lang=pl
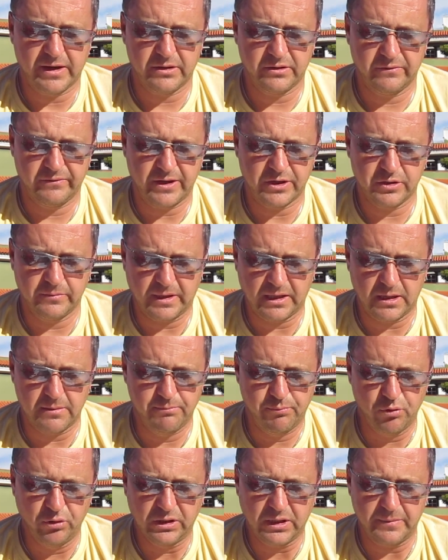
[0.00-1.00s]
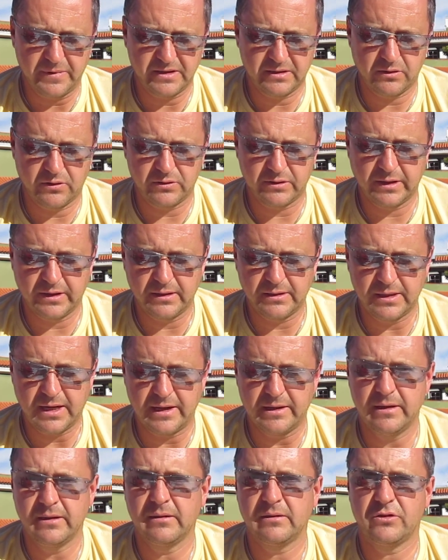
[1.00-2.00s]
Ważnym takim punktem jest
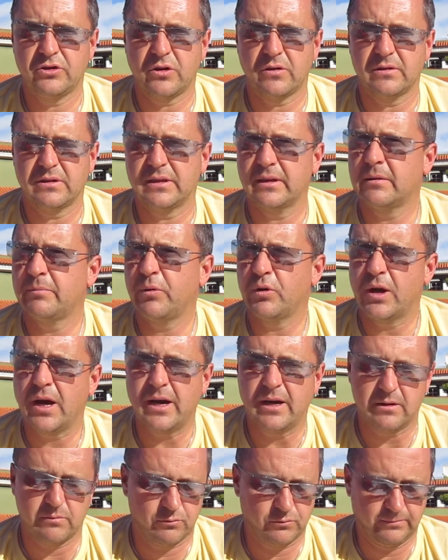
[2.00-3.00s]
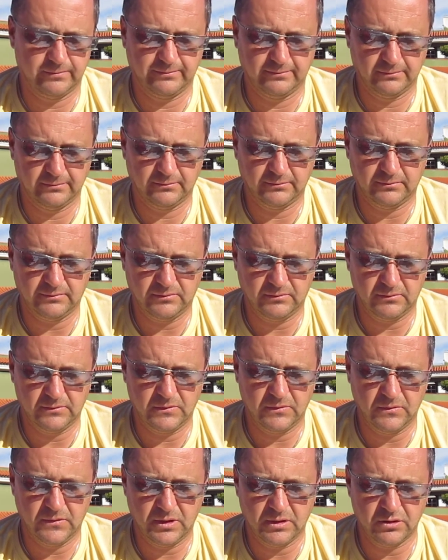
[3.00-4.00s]
rozgryzanie cząstek pokarmu,
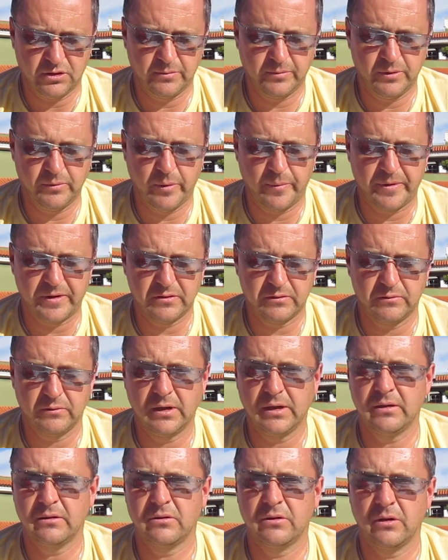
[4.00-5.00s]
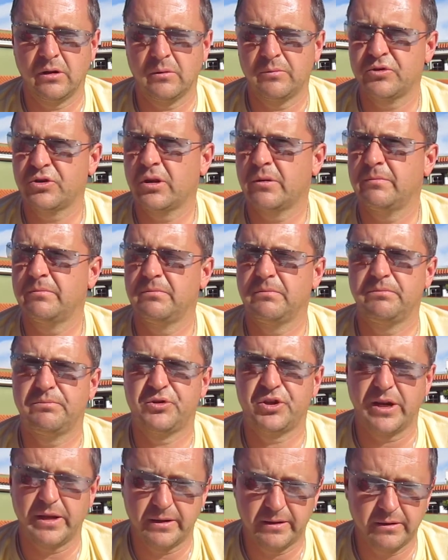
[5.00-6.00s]
żeby po prostu je dobrze
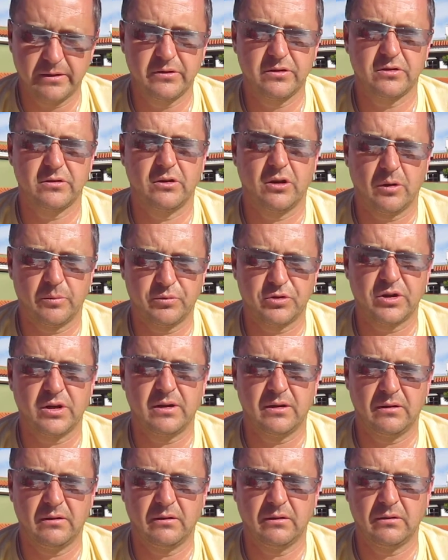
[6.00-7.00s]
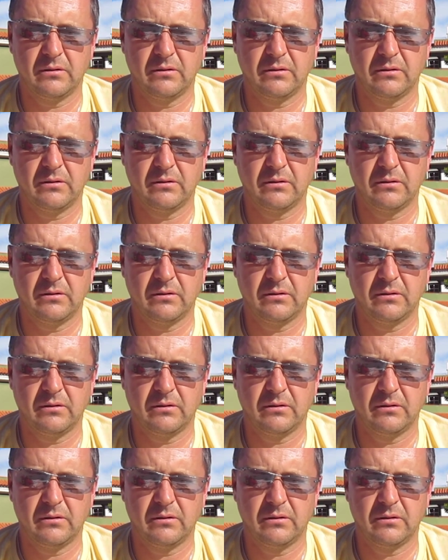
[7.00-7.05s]
przegryźć, dobrze